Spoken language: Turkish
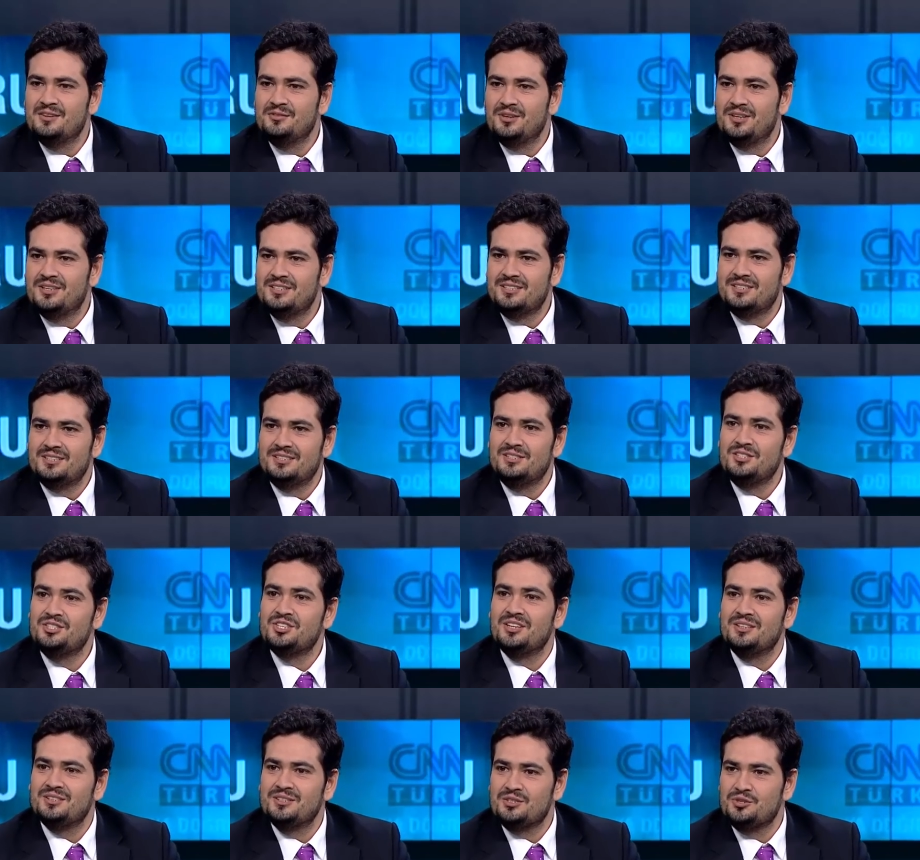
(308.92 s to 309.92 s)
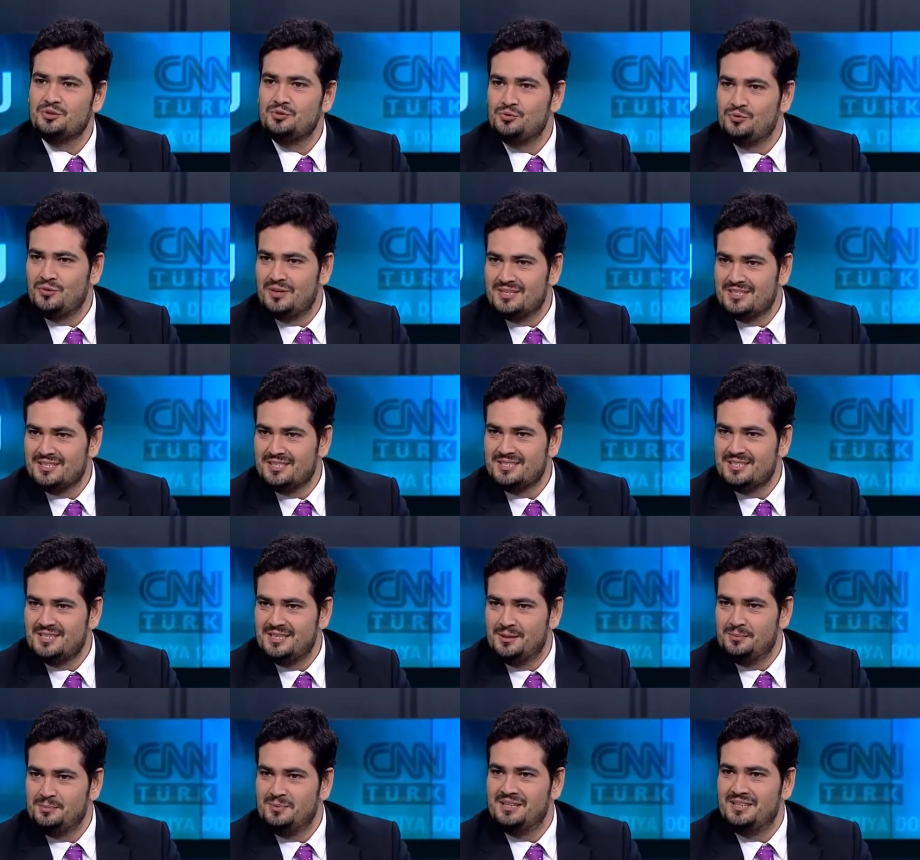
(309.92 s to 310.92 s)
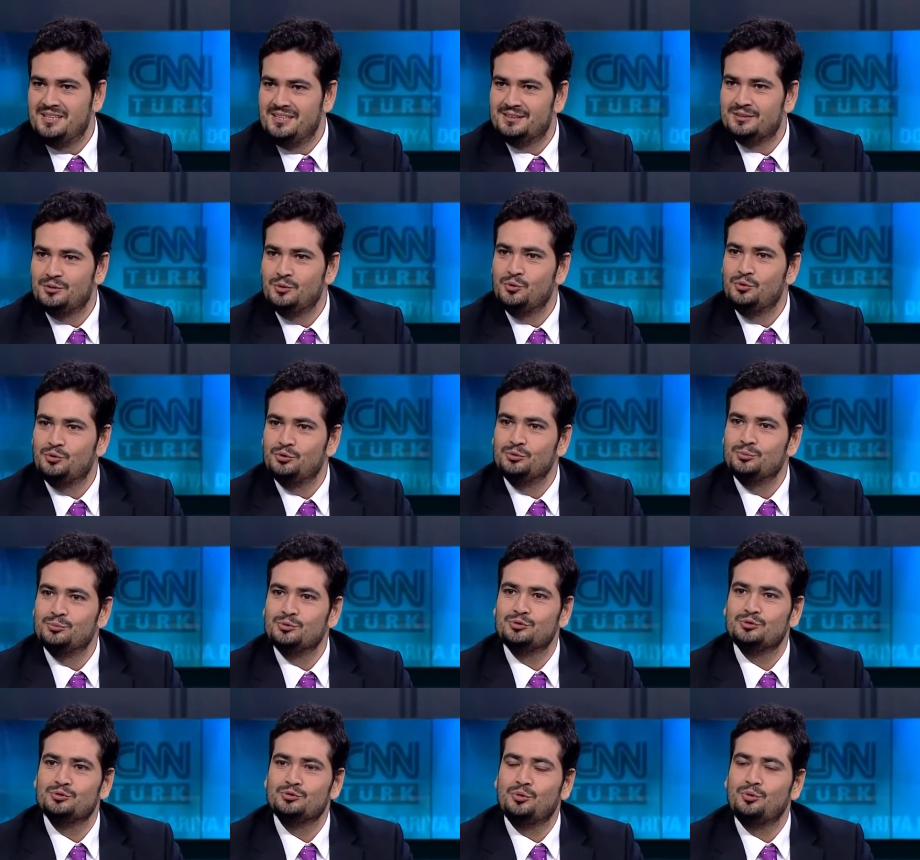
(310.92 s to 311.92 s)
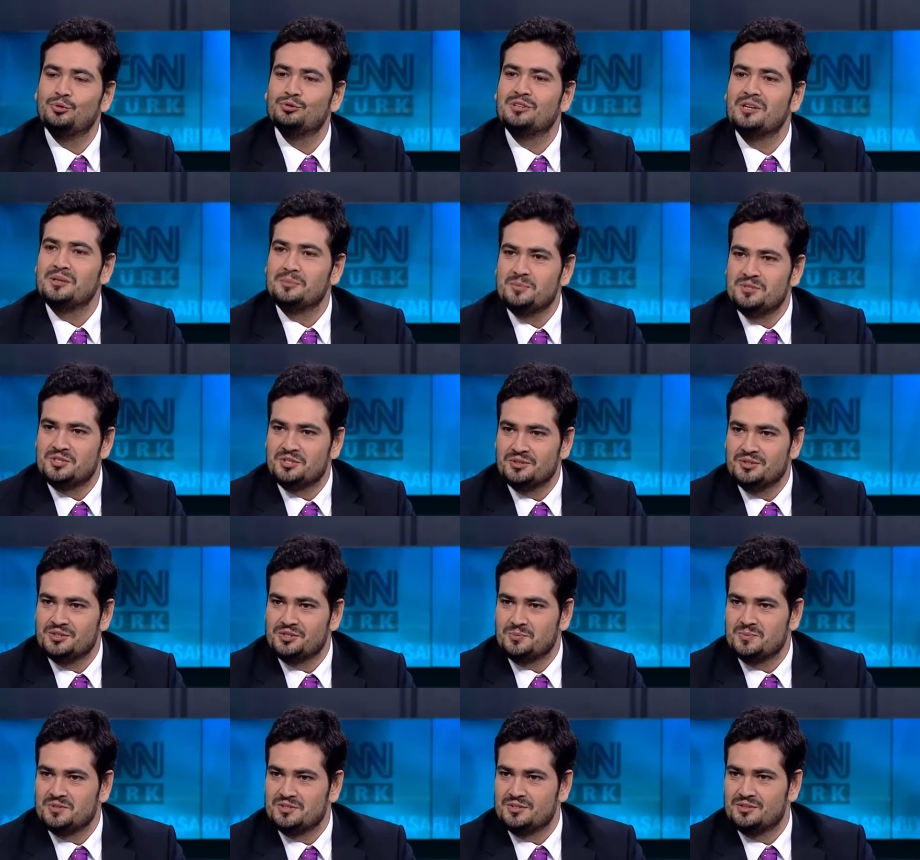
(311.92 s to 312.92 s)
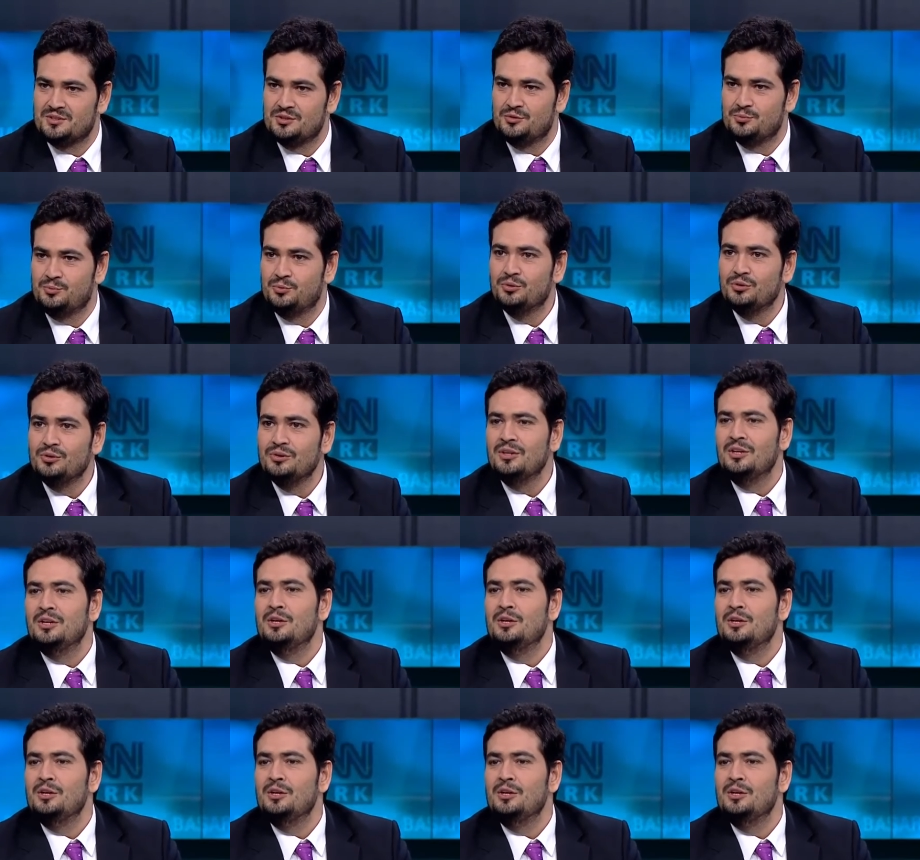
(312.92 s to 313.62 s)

var. Nişantaşı Üniversitesi ile birlikte okulumuzun ortak bir çalışmasıdır bu.